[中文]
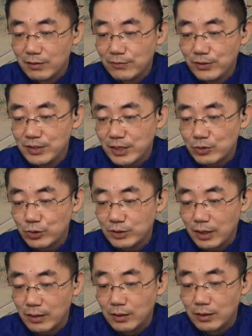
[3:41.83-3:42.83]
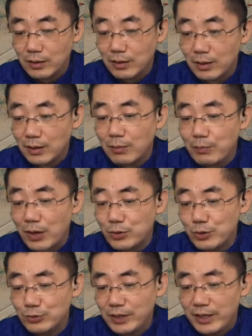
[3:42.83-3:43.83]
凤姐说道：“宝
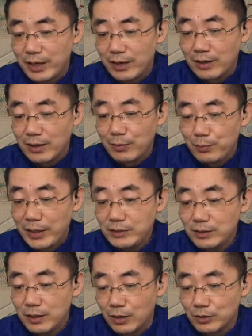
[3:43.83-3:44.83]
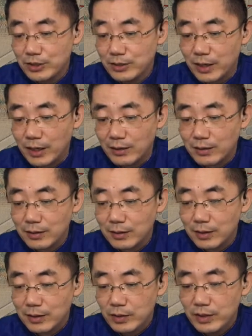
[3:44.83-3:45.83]
兄弟，别特淘气
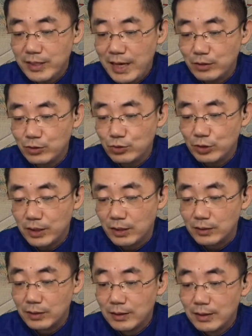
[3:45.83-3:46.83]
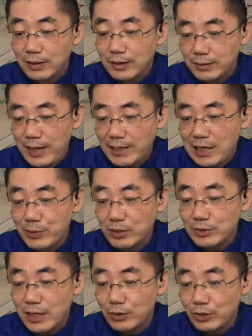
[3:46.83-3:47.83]
了。”一个丫头说道：“太太们
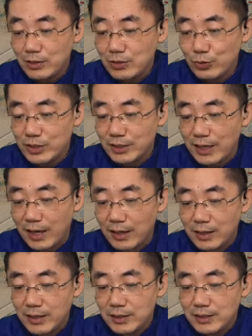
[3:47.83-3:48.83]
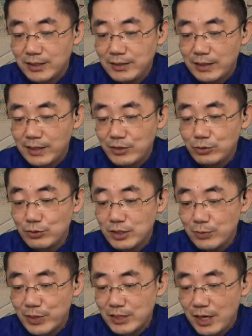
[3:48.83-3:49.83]
都在楼上坐着呢，请奶奶就从
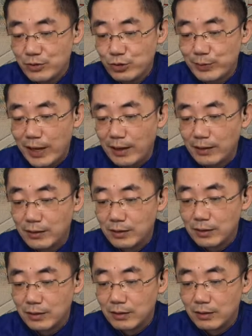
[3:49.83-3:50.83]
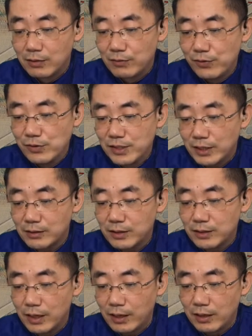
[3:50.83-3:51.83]
这门上去吧。”凤姐
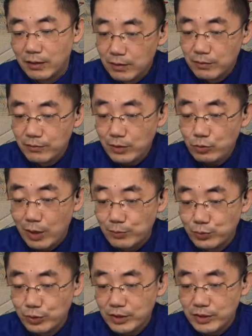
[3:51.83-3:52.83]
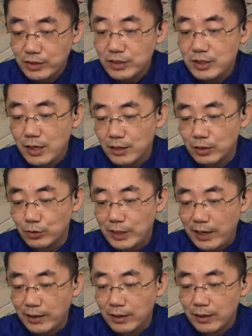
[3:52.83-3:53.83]
听了，方款步提衣上了楼
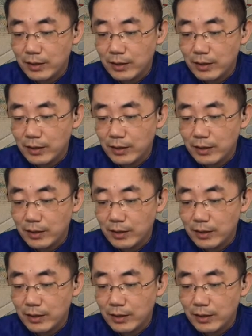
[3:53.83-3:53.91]
来。